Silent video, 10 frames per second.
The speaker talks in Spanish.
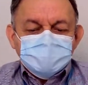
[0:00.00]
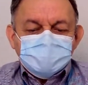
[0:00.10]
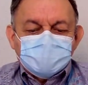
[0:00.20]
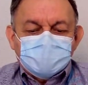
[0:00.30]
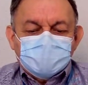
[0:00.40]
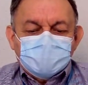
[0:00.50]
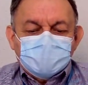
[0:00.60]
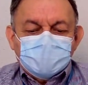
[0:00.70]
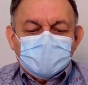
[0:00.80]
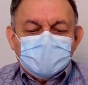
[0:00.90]
nuevos
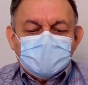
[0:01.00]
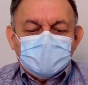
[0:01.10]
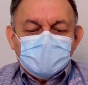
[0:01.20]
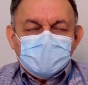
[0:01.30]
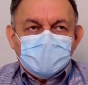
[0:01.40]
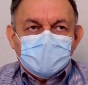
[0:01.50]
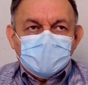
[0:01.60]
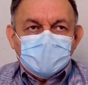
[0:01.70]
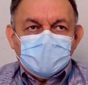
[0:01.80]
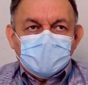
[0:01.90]
ingresos, ¿qué pasará con
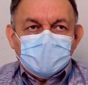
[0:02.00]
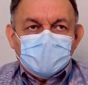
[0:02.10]
ellos?